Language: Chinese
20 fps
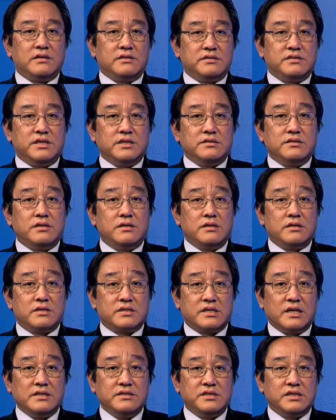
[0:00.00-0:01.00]
近日，
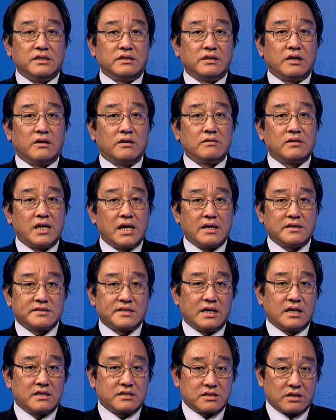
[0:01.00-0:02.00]
申请到拉
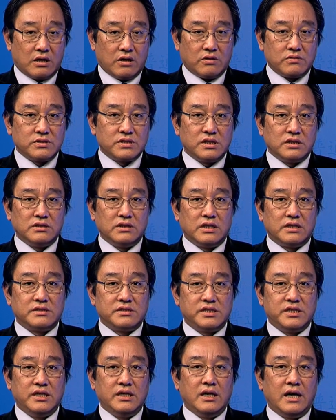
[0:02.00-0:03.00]
萨朝圣的
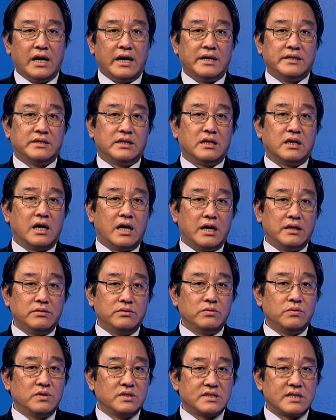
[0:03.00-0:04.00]
青海等安多